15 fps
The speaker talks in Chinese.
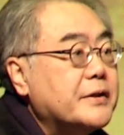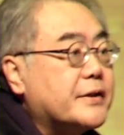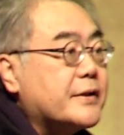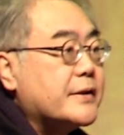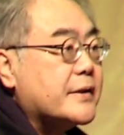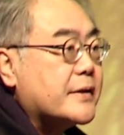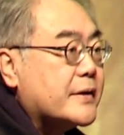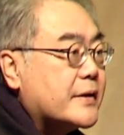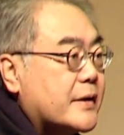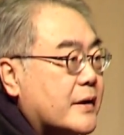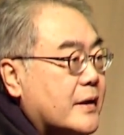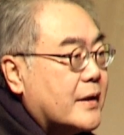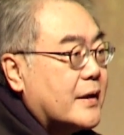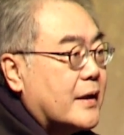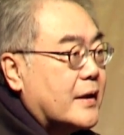字，
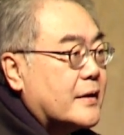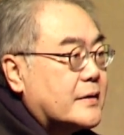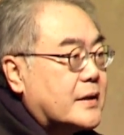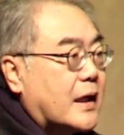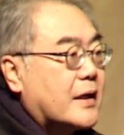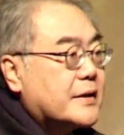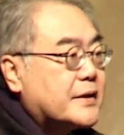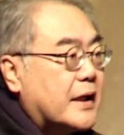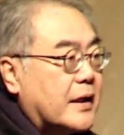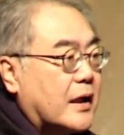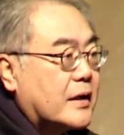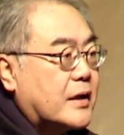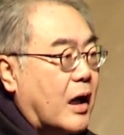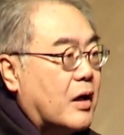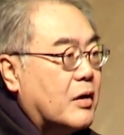这个神的
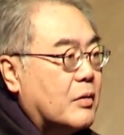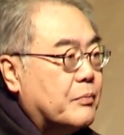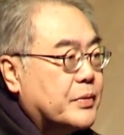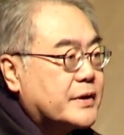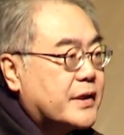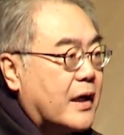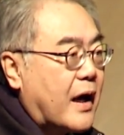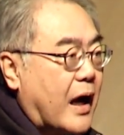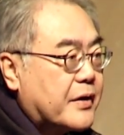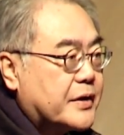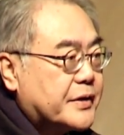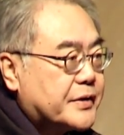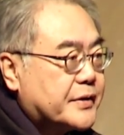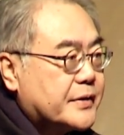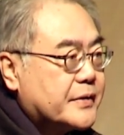道不是
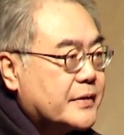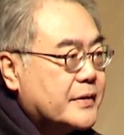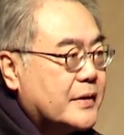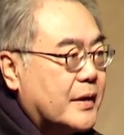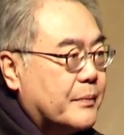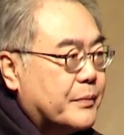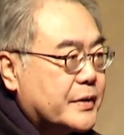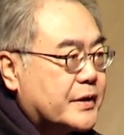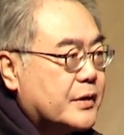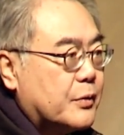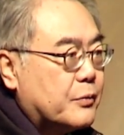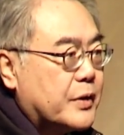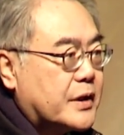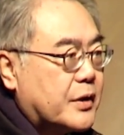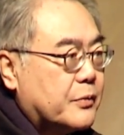logos，不是
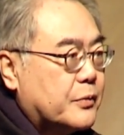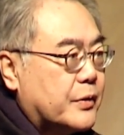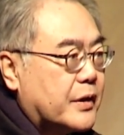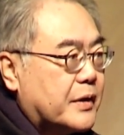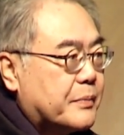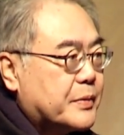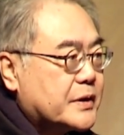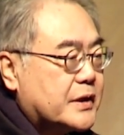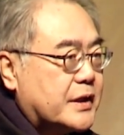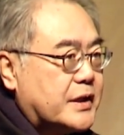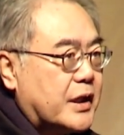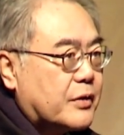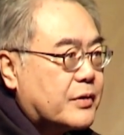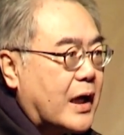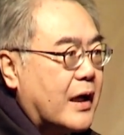written word，不是
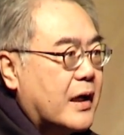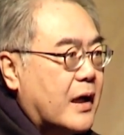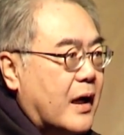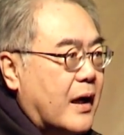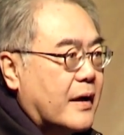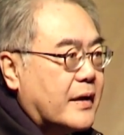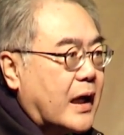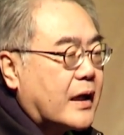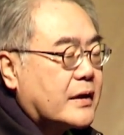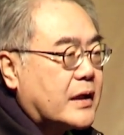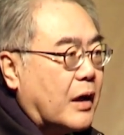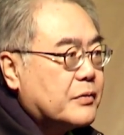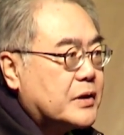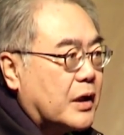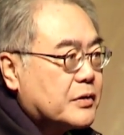写出来，那个
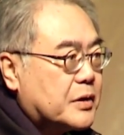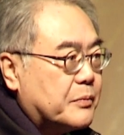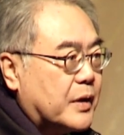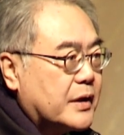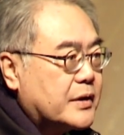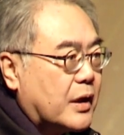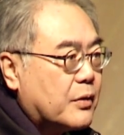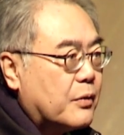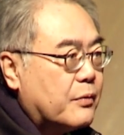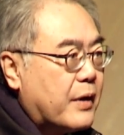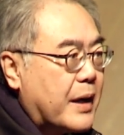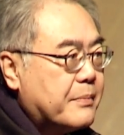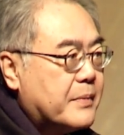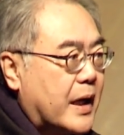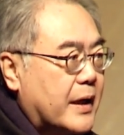道叫什么？叫
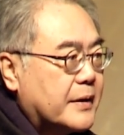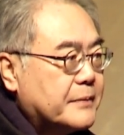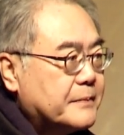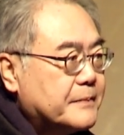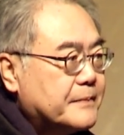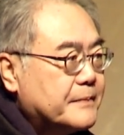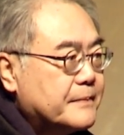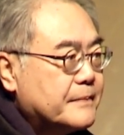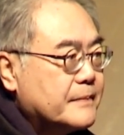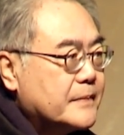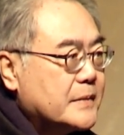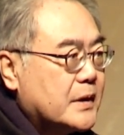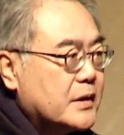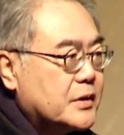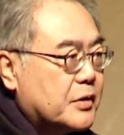rama，
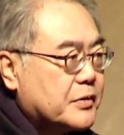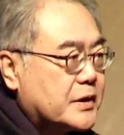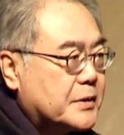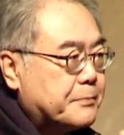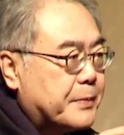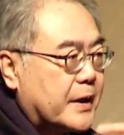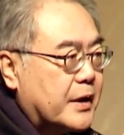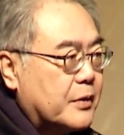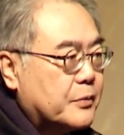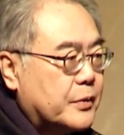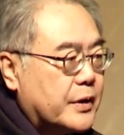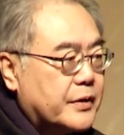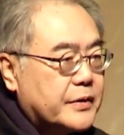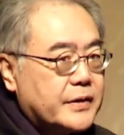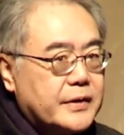叫 speaking
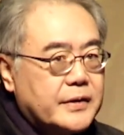word。